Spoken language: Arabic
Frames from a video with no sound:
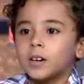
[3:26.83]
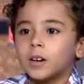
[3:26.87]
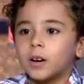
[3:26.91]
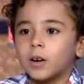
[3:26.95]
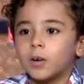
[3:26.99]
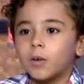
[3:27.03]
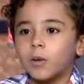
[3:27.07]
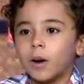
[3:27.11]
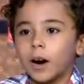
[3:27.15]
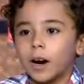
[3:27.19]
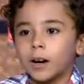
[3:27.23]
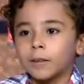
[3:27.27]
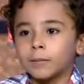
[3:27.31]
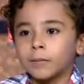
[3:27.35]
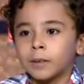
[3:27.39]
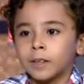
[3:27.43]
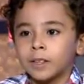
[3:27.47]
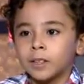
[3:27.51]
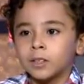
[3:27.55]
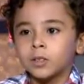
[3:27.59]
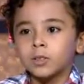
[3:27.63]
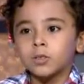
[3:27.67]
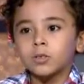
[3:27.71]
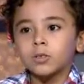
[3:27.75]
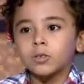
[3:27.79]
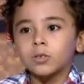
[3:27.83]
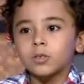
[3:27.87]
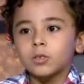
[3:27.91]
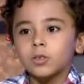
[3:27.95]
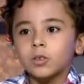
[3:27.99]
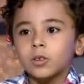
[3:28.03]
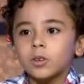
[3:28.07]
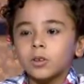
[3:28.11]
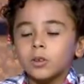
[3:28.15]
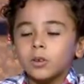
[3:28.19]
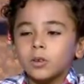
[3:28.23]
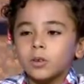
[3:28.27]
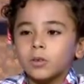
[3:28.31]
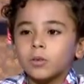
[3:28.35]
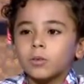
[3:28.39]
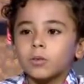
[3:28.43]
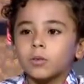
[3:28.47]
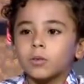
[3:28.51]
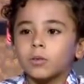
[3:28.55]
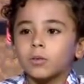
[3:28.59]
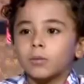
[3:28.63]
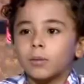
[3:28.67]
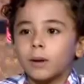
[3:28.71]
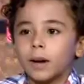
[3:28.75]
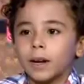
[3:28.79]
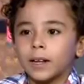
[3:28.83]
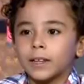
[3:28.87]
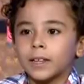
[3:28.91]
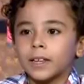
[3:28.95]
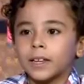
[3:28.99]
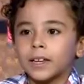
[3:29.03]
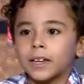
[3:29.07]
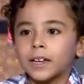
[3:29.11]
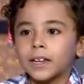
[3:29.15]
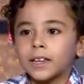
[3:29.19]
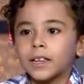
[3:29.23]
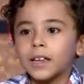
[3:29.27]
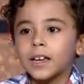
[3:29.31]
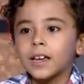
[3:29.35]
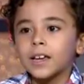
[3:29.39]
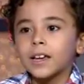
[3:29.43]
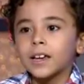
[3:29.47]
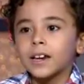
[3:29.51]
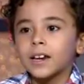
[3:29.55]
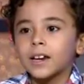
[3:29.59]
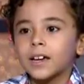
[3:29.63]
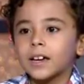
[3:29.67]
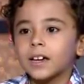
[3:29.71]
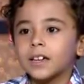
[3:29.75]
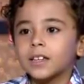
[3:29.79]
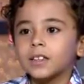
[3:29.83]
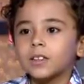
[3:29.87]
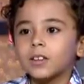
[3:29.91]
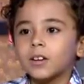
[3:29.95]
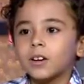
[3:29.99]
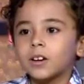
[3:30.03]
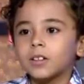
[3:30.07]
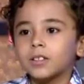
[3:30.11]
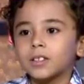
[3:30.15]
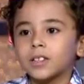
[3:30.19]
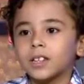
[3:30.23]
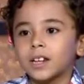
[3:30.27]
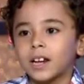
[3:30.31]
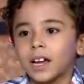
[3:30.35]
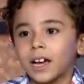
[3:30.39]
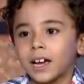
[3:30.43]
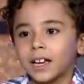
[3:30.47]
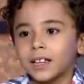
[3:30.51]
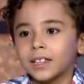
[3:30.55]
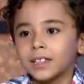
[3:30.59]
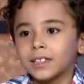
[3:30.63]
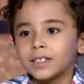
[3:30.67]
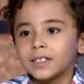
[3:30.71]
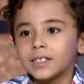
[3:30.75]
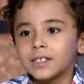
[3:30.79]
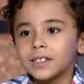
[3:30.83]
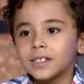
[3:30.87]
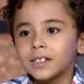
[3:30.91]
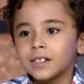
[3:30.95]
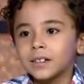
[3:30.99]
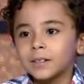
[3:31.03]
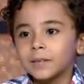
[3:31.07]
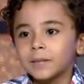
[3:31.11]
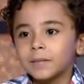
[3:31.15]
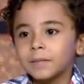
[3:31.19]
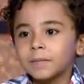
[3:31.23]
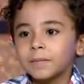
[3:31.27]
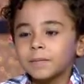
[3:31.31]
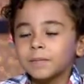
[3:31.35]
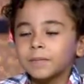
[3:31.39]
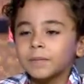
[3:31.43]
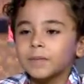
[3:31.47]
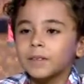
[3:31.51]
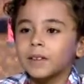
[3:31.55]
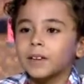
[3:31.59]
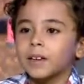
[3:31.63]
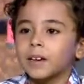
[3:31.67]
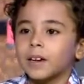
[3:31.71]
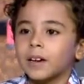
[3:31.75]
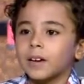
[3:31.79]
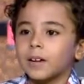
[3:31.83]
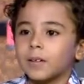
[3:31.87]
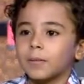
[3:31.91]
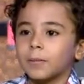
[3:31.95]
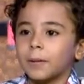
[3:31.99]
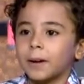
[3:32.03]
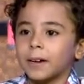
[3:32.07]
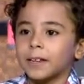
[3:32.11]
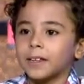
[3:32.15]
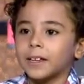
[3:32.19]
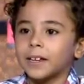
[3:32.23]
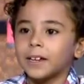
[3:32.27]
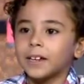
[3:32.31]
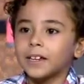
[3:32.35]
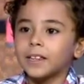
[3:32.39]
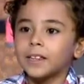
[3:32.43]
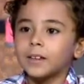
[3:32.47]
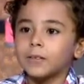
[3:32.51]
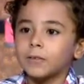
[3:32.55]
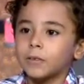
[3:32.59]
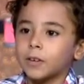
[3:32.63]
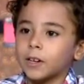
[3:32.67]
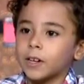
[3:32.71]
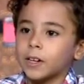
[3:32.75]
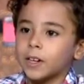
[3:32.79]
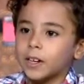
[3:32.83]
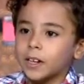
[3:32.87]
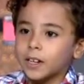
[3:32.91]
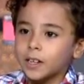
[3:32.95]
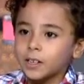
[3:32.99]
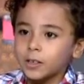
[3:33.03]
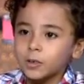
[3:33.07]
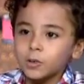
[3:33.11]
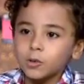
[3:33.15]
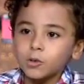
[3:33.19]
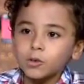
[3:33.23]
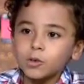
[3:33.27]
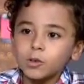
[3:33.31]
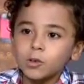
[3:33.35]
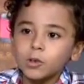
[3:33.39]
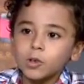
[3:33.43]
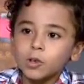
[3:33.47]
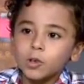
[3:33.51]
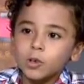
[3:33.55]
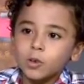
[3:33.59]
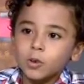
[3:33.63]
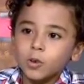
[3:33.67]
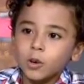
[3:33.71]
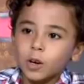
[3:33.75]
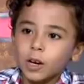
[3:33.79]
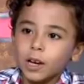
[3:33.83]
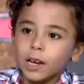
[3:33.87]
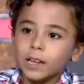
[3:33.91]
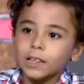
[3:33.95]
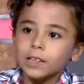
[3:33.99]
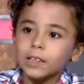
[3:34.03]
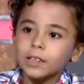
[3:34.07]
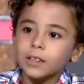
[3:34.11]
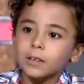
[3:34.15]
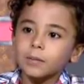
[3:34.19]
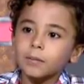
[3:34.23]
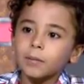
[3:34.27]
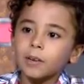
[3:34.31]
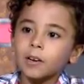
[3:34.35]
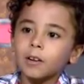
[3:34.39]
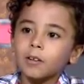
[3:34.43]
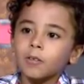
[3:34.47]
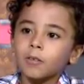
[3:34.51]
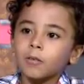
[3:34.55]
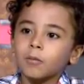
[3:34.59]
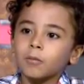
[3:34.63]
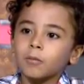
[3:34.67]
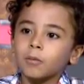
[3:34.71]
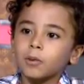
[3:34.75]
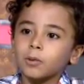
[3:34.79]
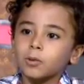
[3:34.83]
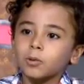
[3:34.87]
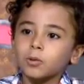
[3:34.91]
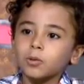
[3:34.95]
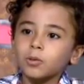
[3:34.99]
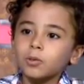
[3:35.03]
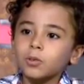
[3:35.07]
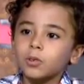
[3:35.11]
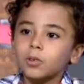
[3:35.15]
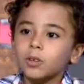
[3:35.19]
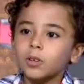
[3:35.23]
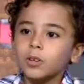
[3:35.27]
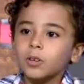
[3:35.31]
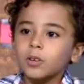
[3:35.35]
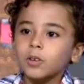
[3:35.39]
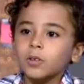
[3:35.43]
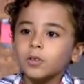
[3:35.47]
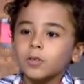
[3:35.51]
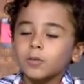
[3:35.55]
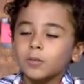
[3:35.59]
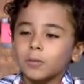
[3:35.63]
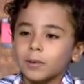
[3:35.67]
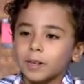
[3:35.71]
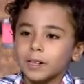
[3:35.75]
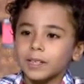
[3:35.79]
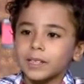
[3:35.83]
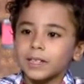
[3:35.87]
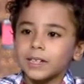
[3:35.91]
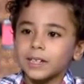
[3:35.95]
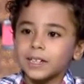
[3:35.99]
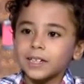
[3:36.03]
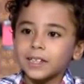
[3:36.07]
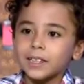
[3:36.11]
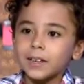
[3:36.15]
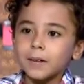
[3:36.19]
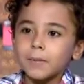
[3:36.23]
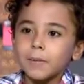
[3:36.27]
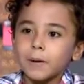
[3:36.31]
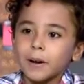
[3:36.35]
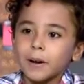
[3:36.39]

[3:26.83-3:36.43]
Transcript: او عملته وبعد كده لقيت قطر عندي وبعد كده فكيته وخدت منه الموتور وبعد كده